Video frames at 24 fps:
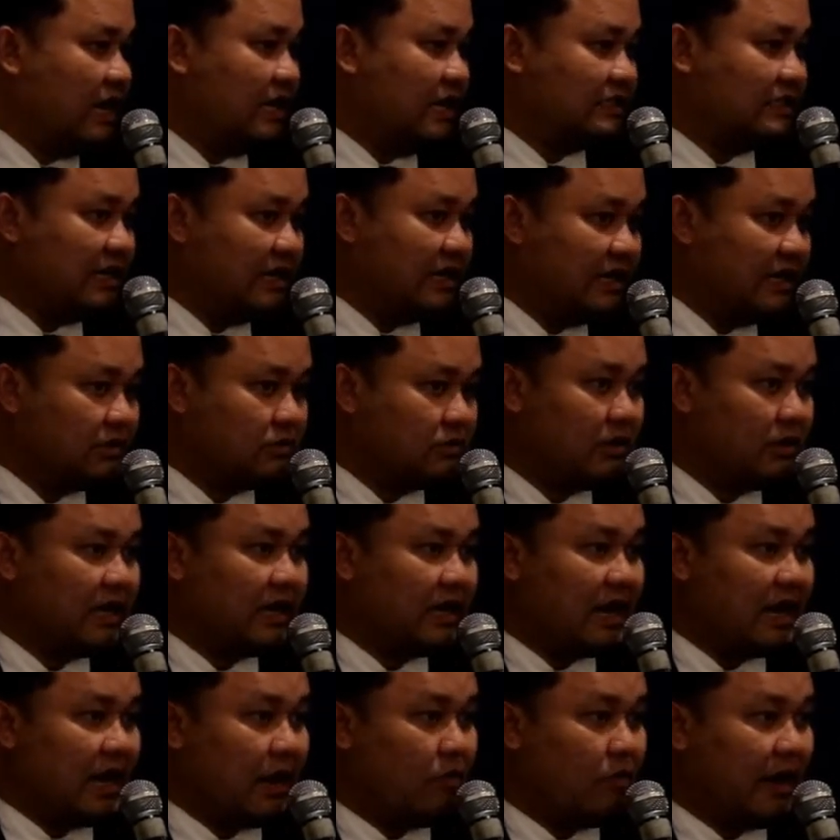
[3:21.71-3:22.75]
อาจารย์ธนโชตได้
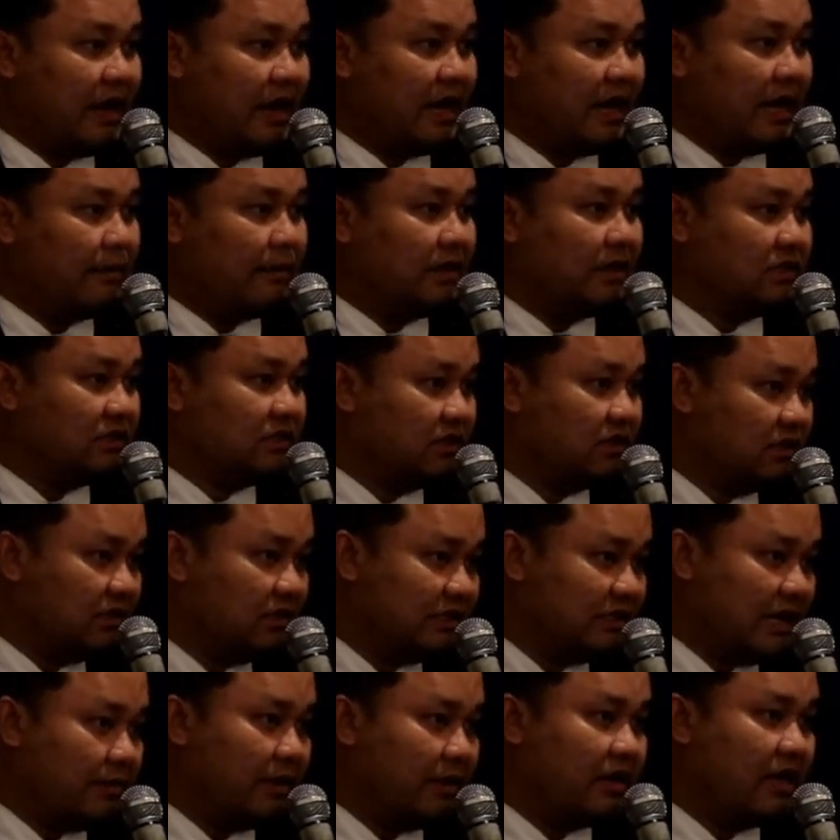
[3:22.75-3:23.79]
กล่าวไว้นะครับอันเชิญ
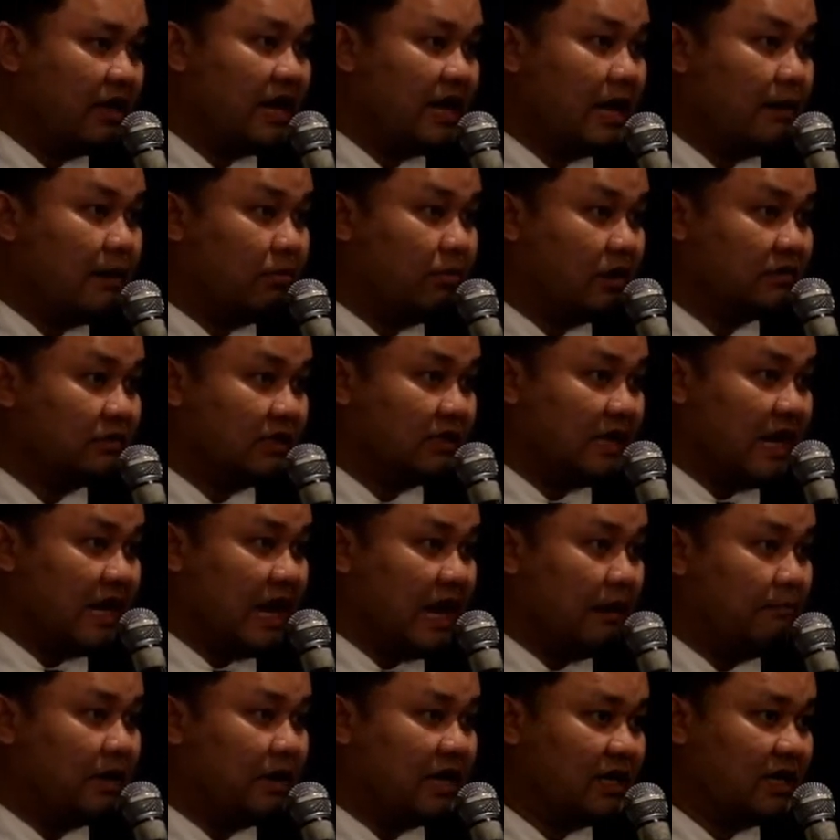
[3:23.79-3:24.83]
จากพระที่นั่งอัมพรส
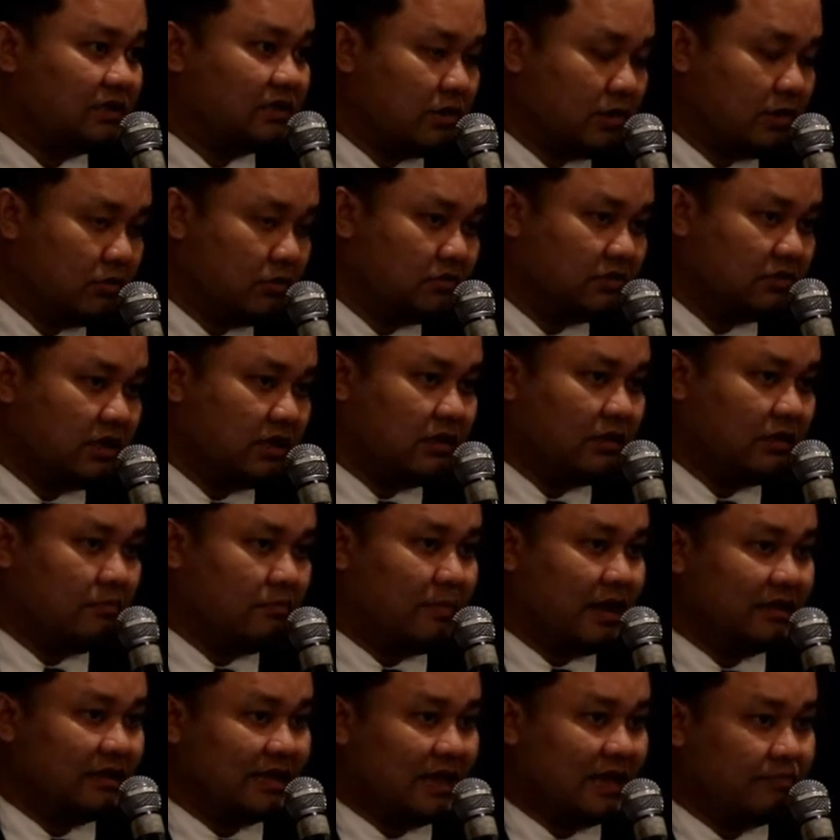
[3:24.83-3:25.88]
ถานพระราชวังดุสิต
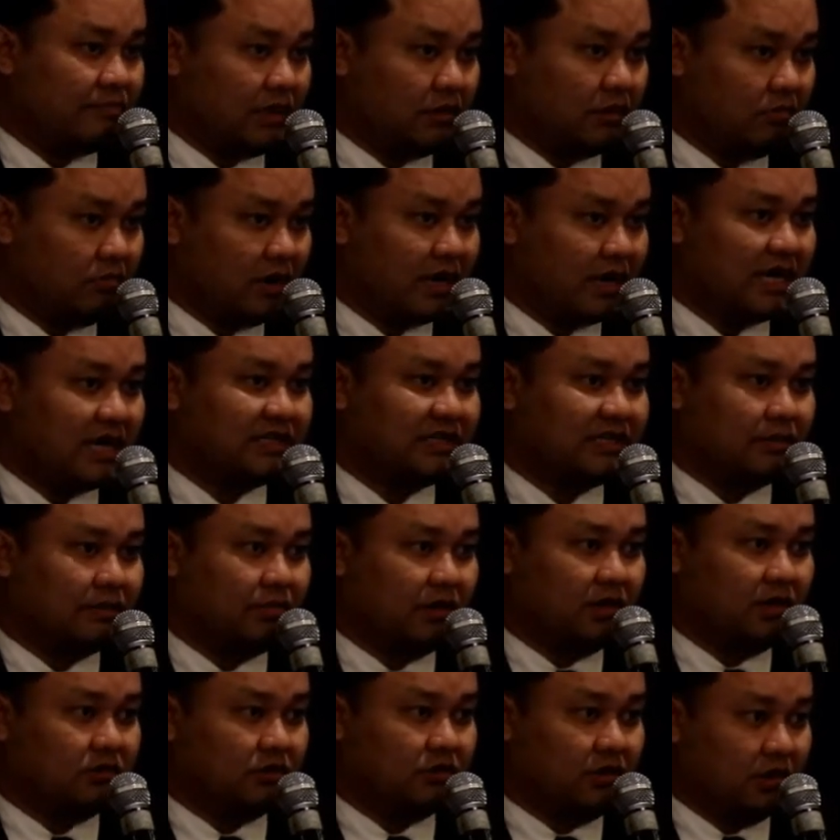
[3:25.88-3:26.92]
มาตามถนนราชดำ
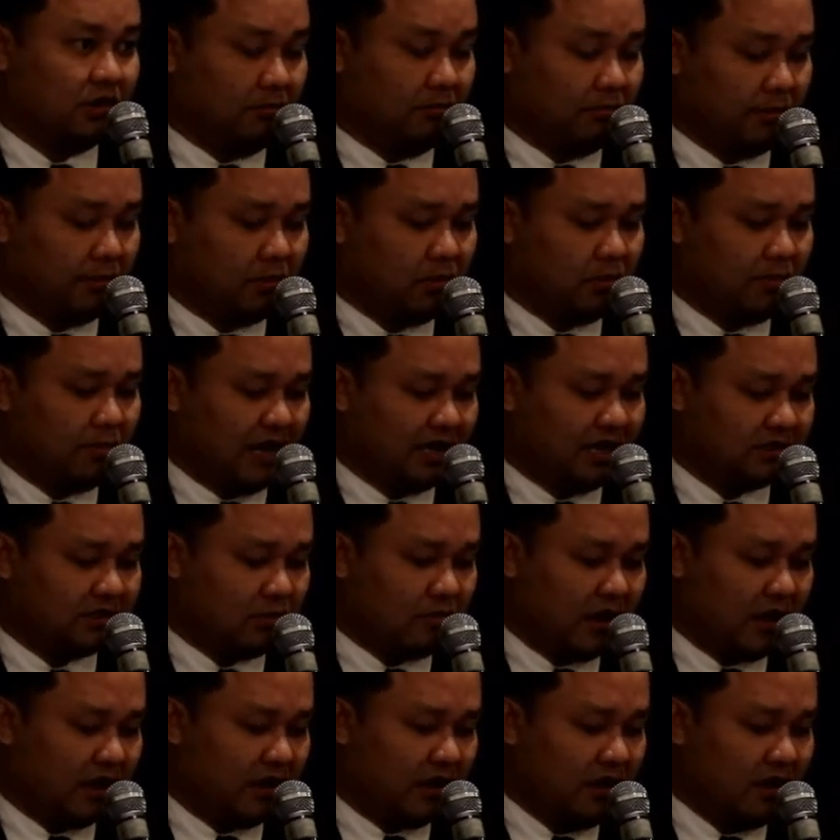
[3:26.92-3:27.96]
เนินจนถึงพระบรมหาราช
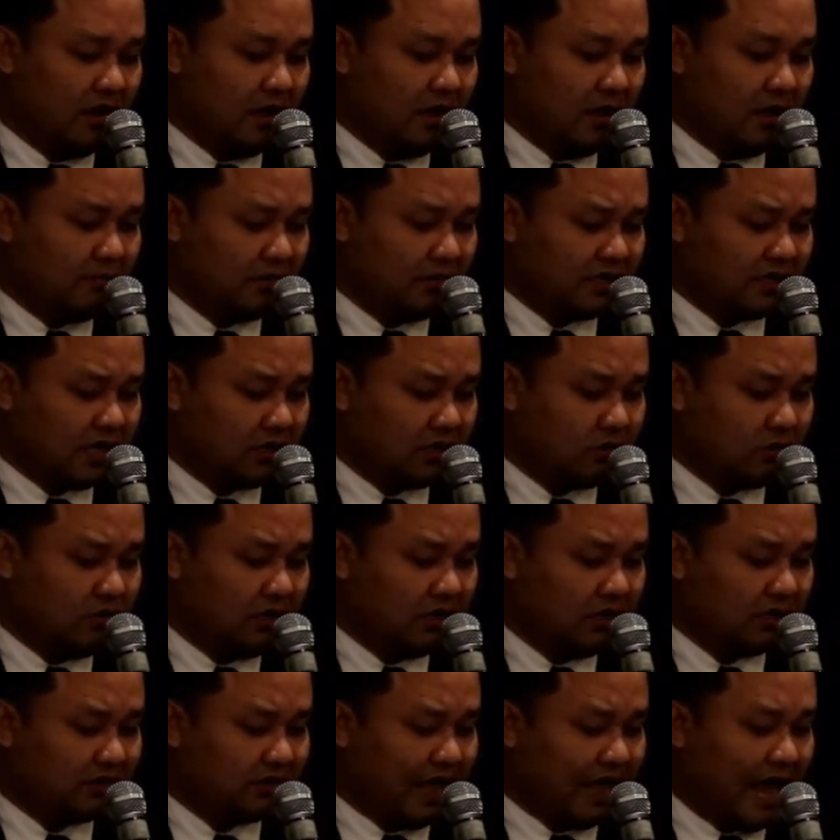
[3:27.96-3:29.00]
วังเนี่ยประชาชน
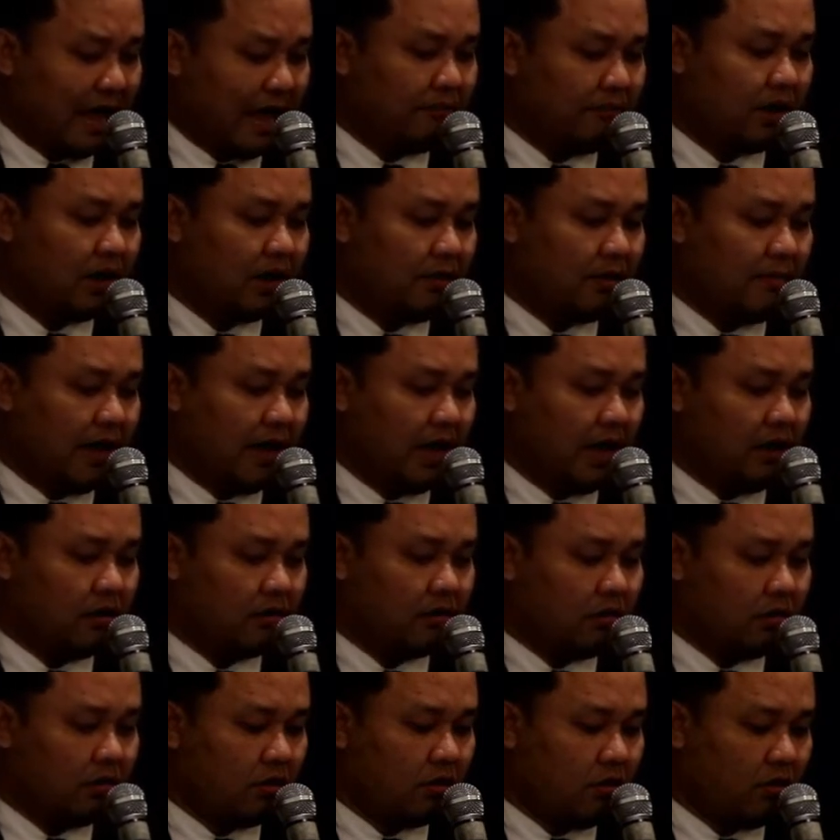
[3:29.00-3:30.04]
ยังตามเข้ามาแล้
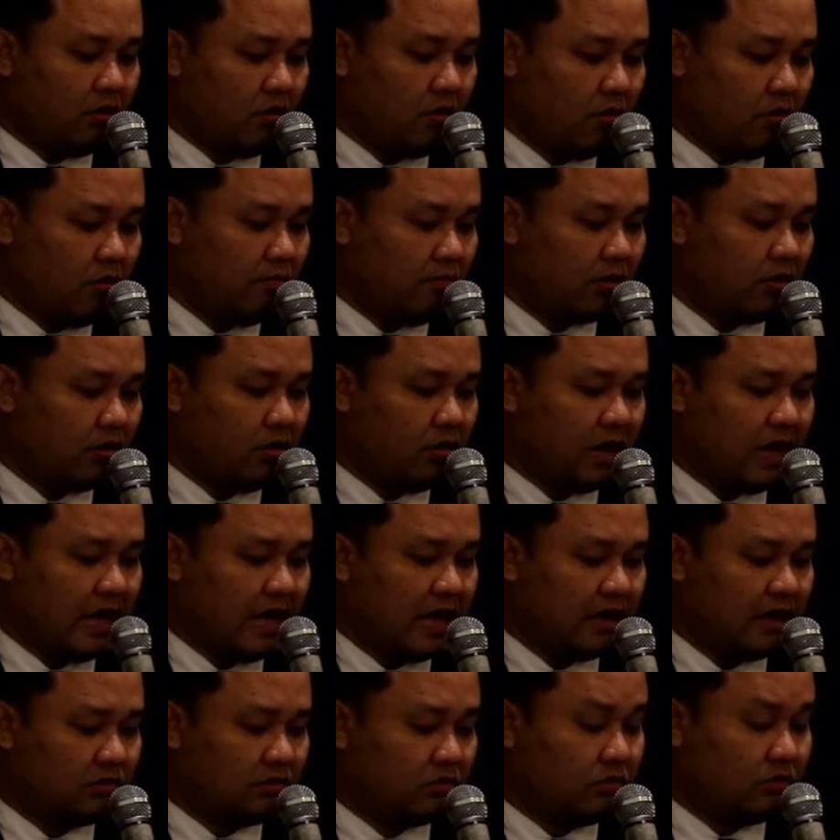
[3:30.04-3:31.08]
วก็ร้องโห่ร้อง
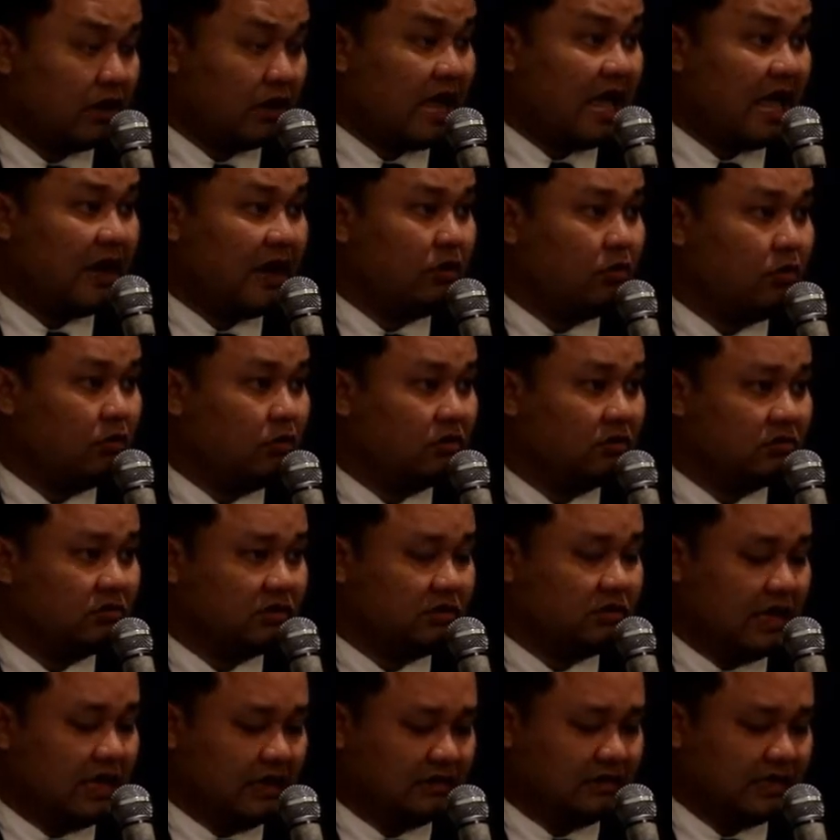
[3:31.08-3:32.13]
ไห้โศกาดุน
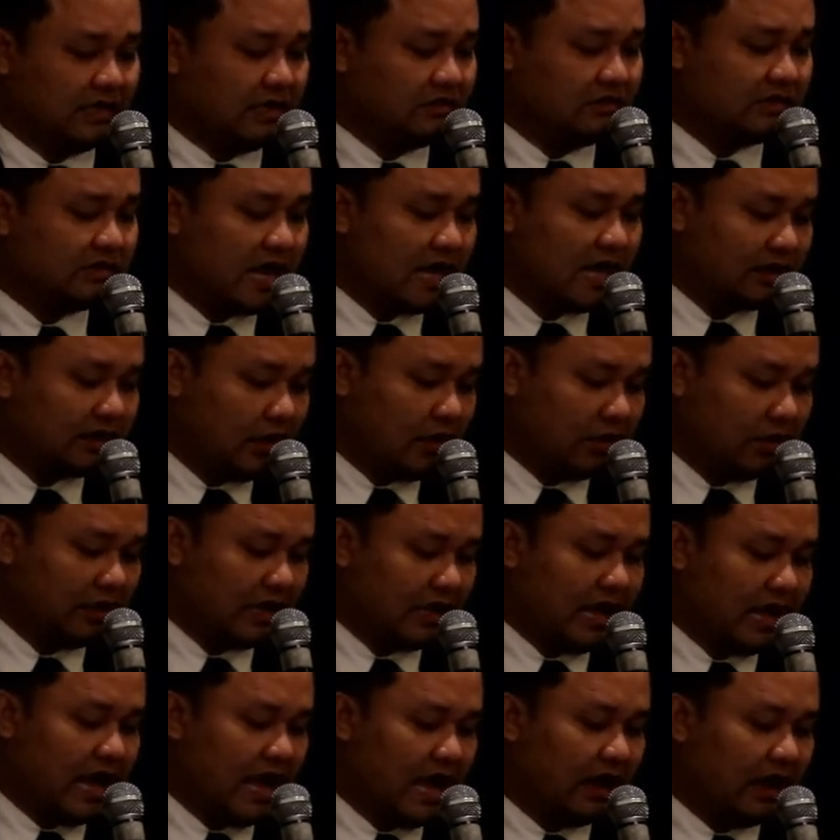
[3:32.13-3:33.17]
เสียงเซ็งแซ่ตลอด
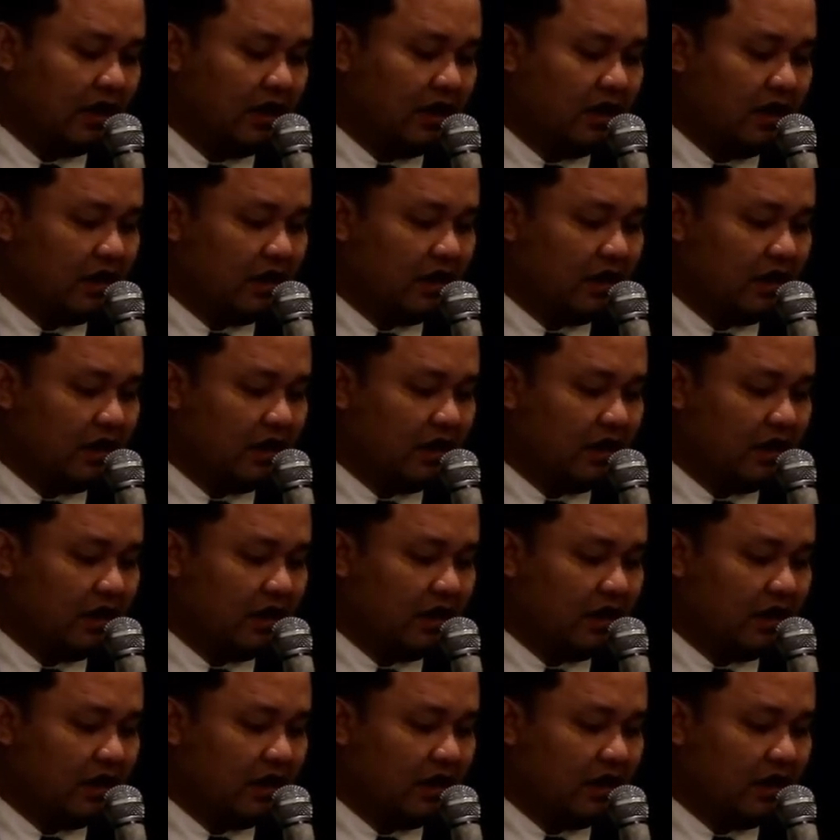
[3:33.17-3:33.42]
ทาง